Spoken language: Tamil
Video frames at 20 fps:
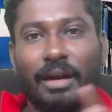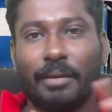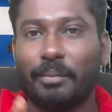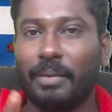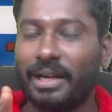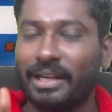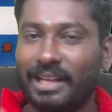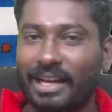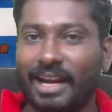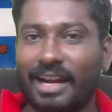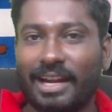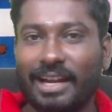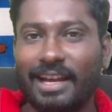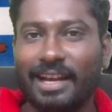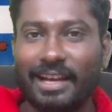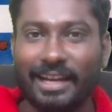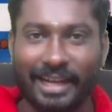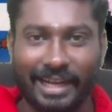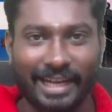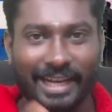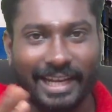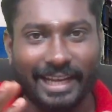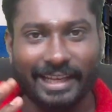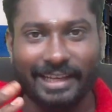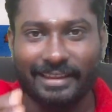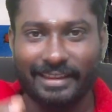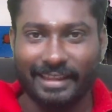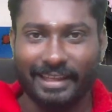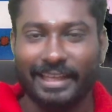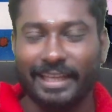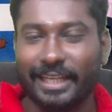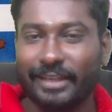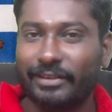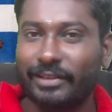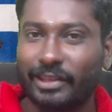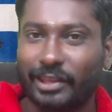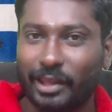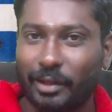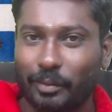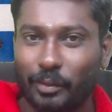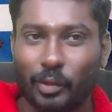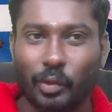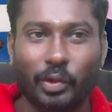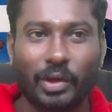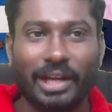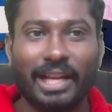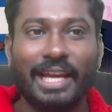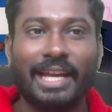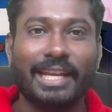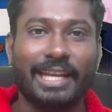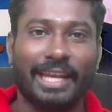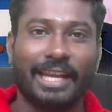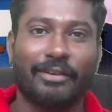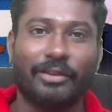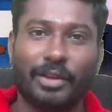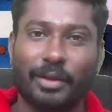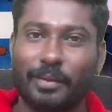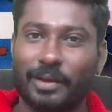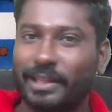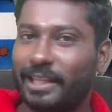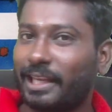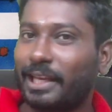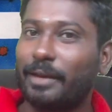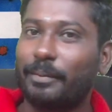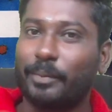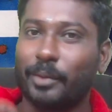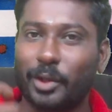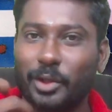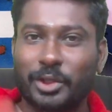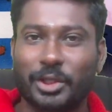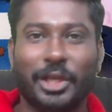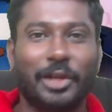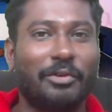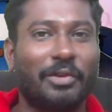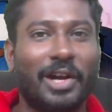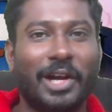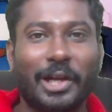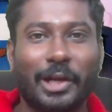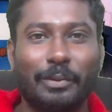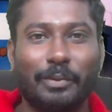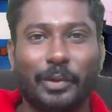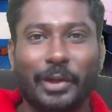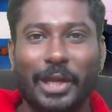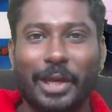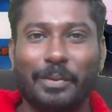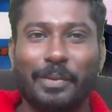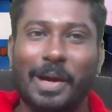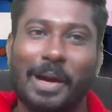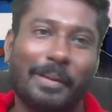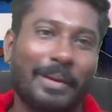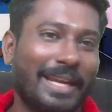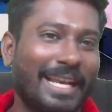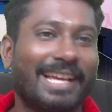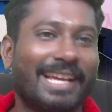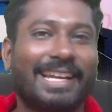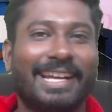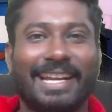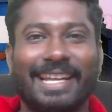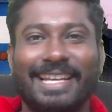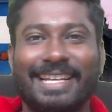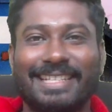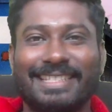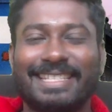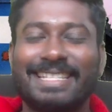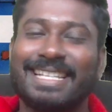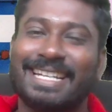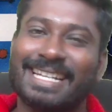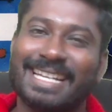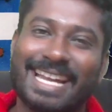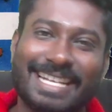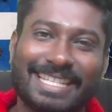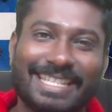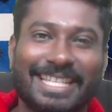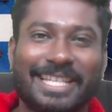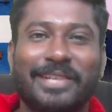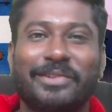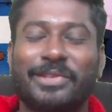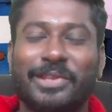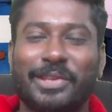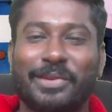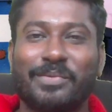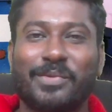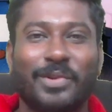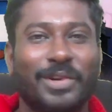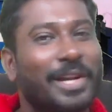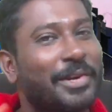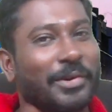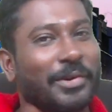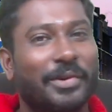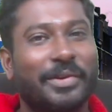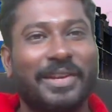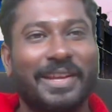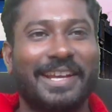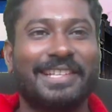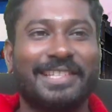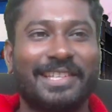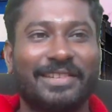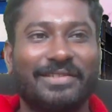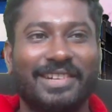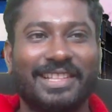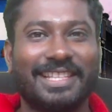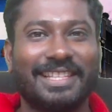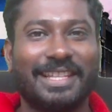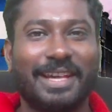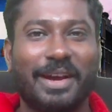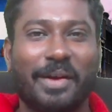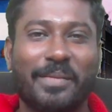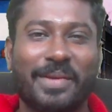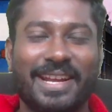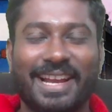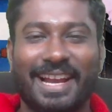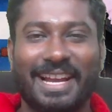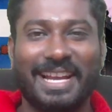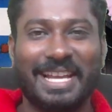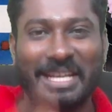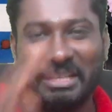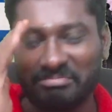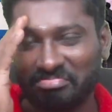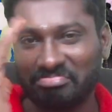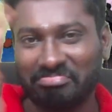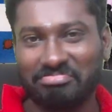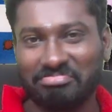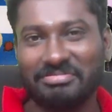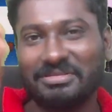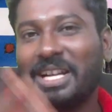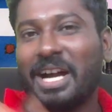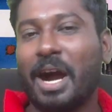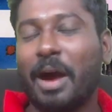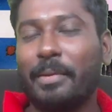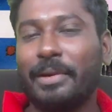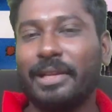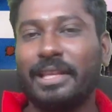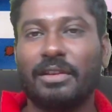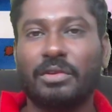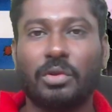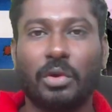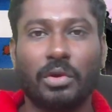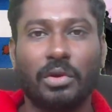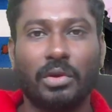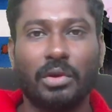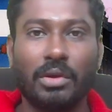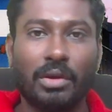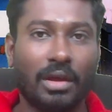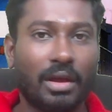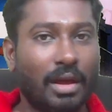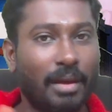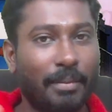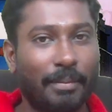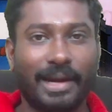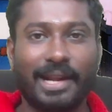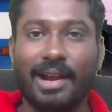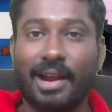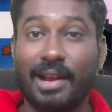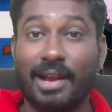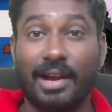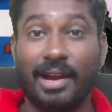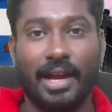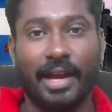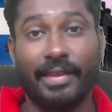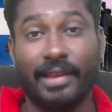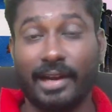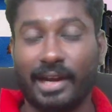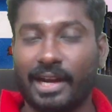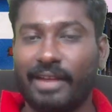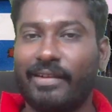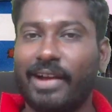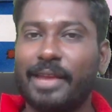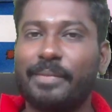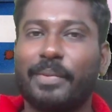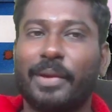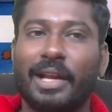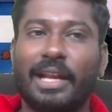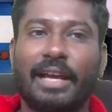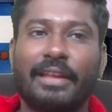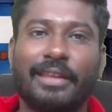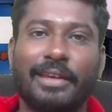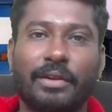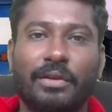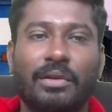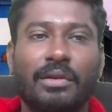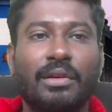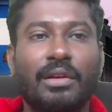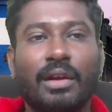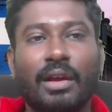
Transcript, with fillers: பட் ஆனால் ரெண்டாயிரத்தி இருபத்தி மூணில் நீங்கள் வந்து பார்த்தீங்கன்னா போஸ்டிங் வாங்க முடியுமா அப்படின்னா கிடையாது ரெண்டாயிரத்தி இருபத்தி மூணில் நோட்டிஃபிகேஷன் வந்தது அப்படின்னாலே அப்படி தான் சொல்லணும் பட் ஆனால் அதற்கான வாய்ப்புகள் அதிகம்